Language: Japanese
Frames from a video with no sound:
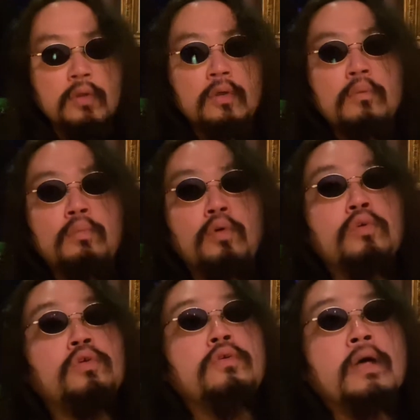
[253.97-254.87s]

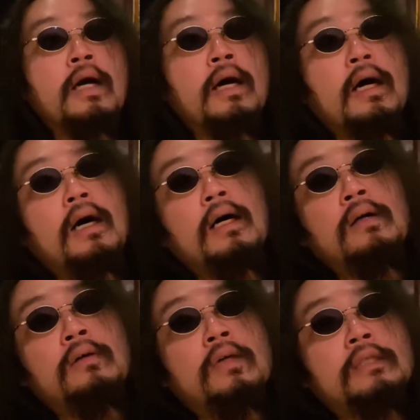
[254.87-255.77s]
私
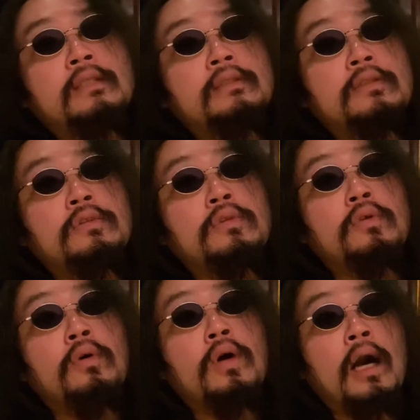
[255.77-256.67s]
はちょっ
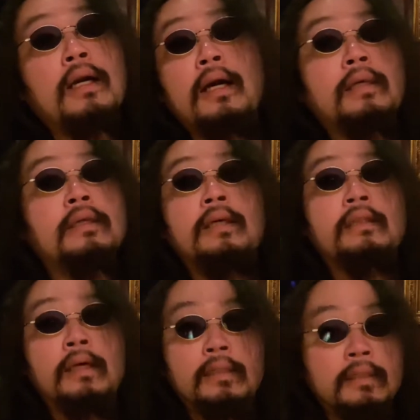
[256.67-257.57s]
と考えきれ
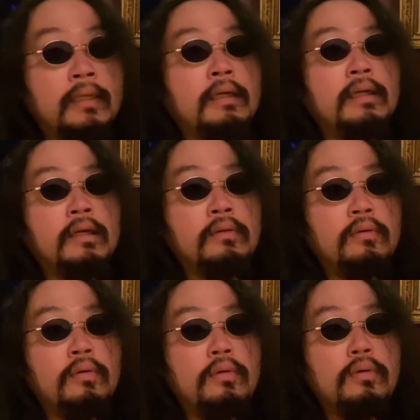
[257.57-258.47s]
ないな。
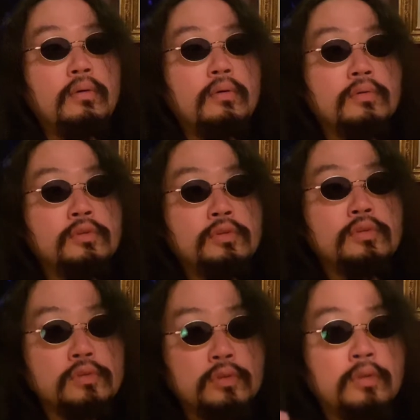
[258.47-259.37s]

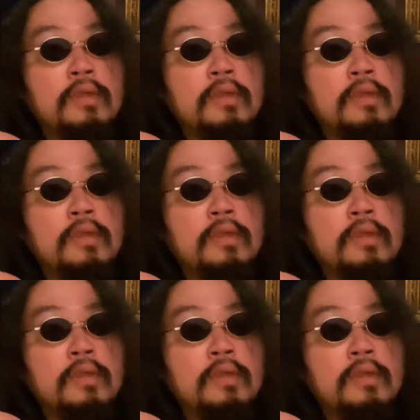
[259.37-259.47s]
ずっと、